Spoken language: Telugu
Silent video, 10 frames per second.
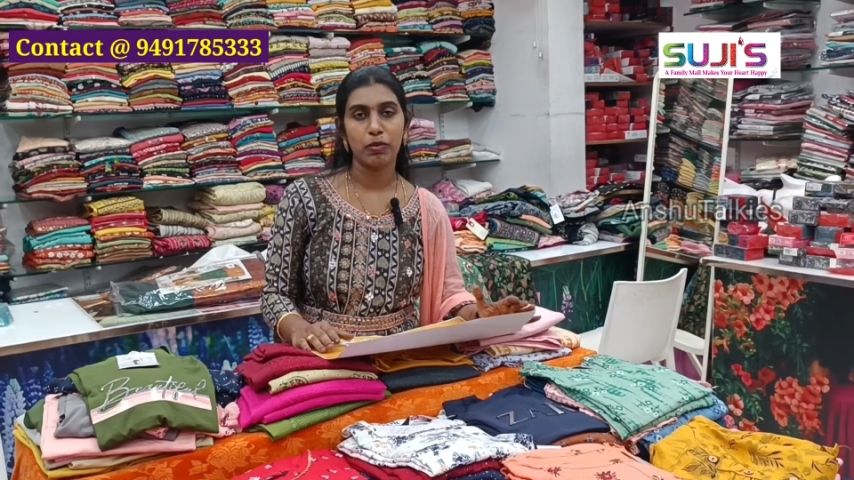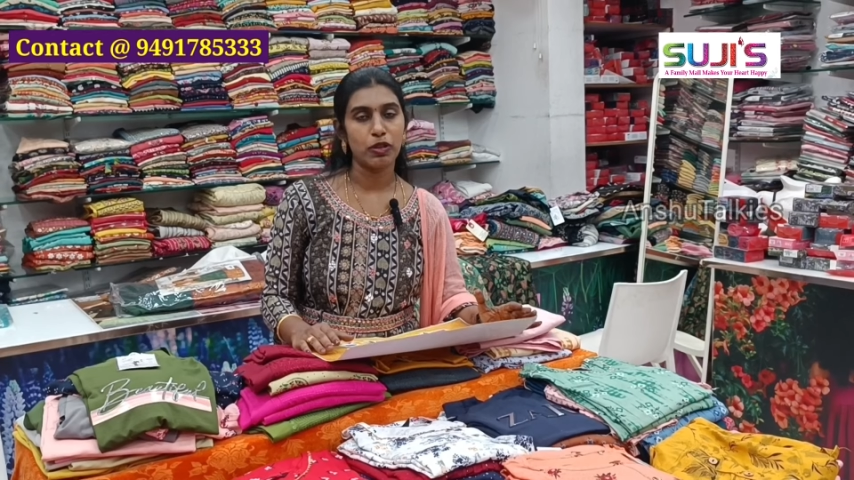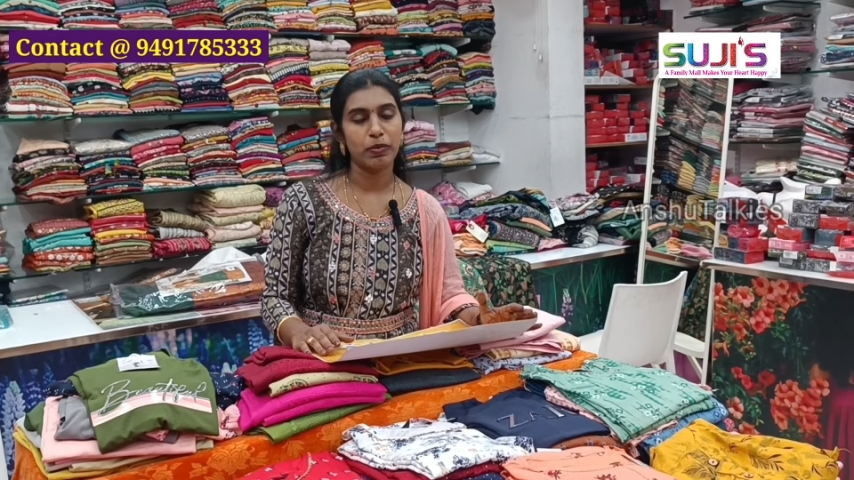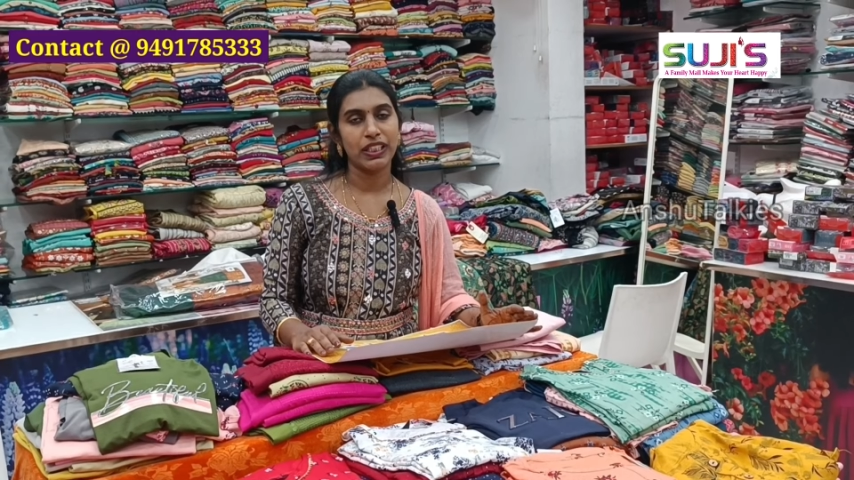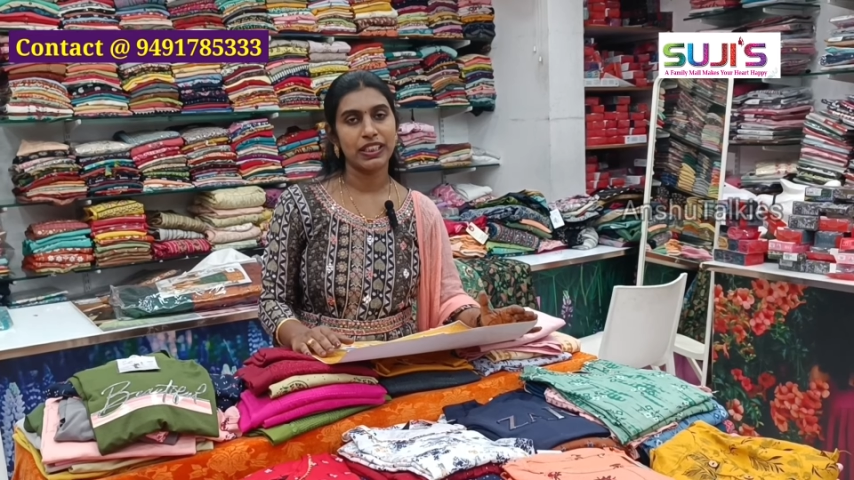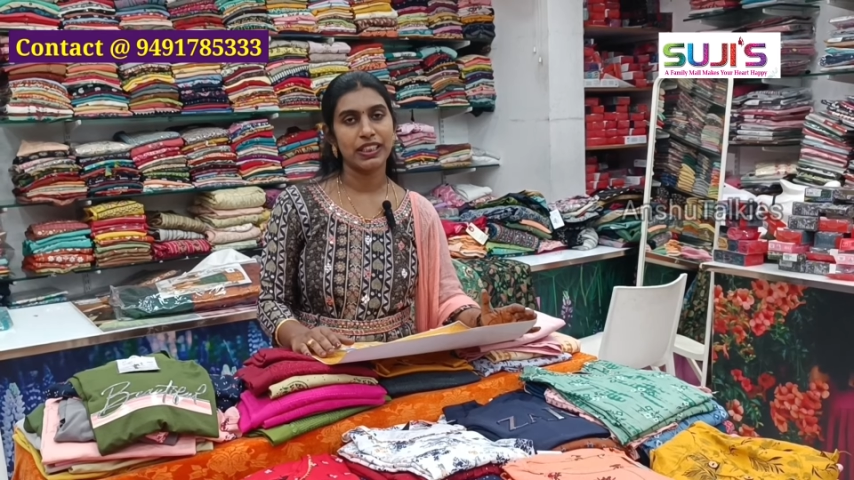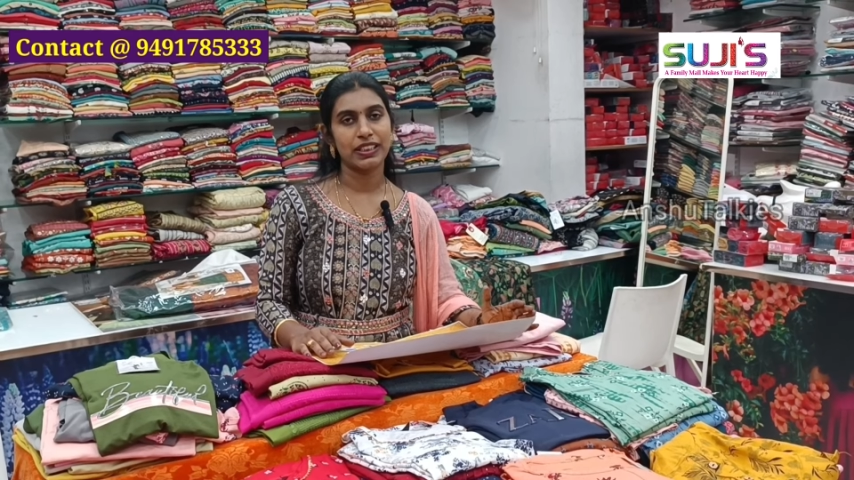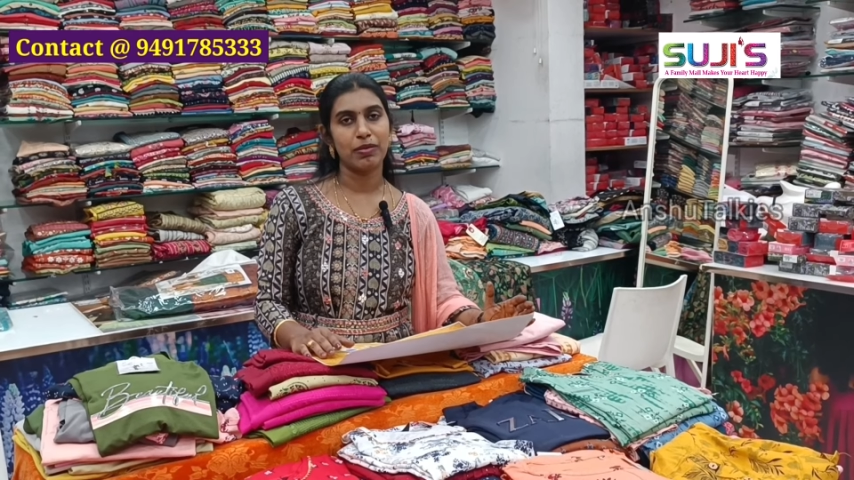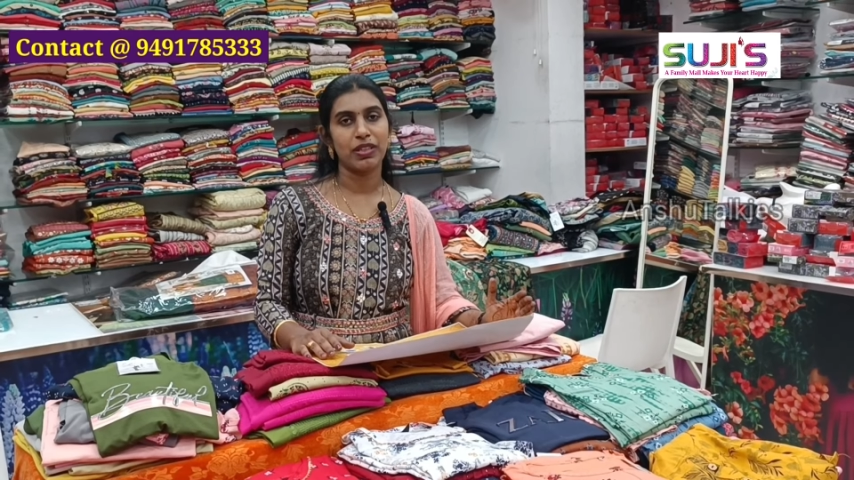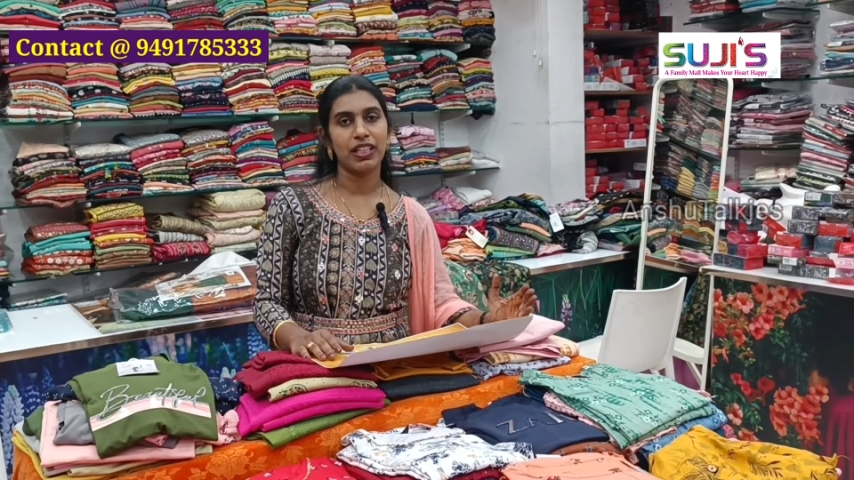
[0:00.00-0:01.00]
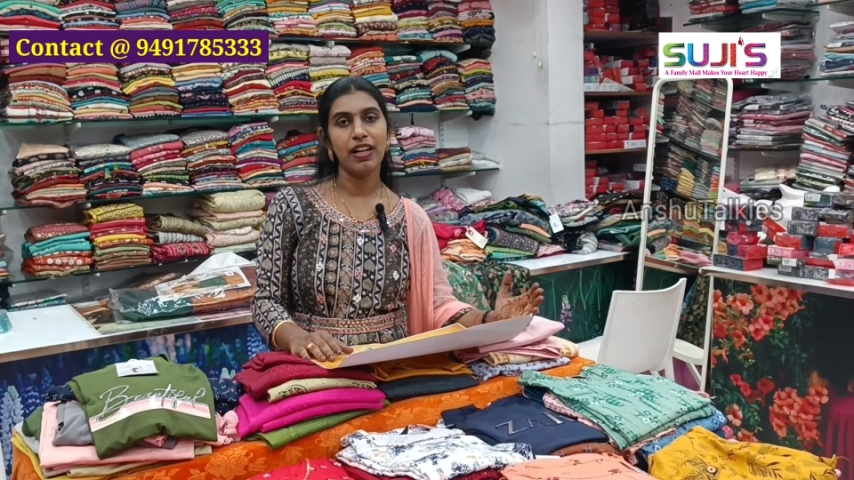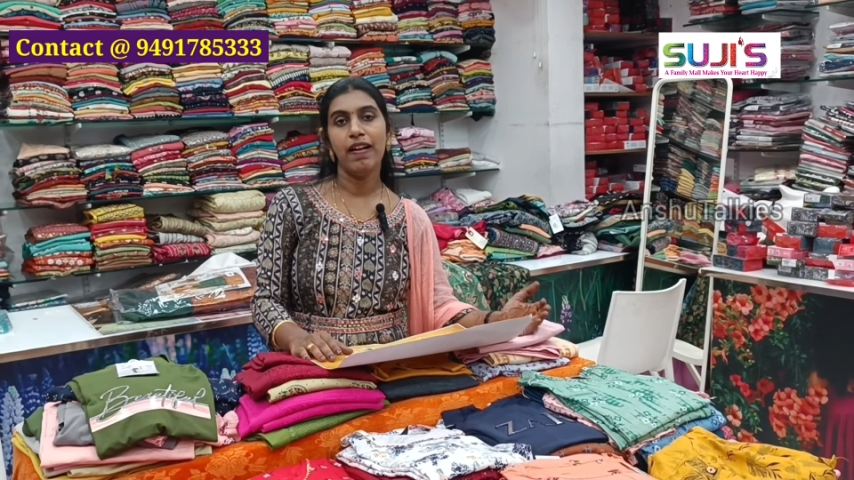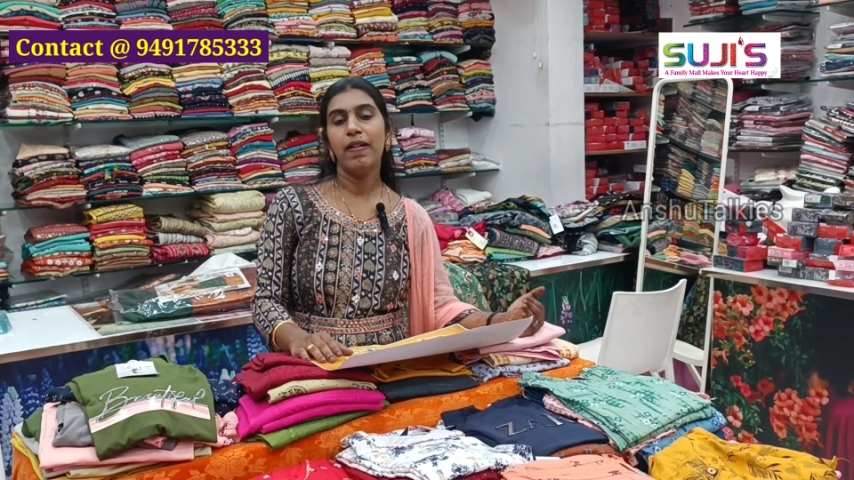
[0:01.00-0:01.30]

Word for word: అమౌంట్ బిల్ చేస్తాం కదా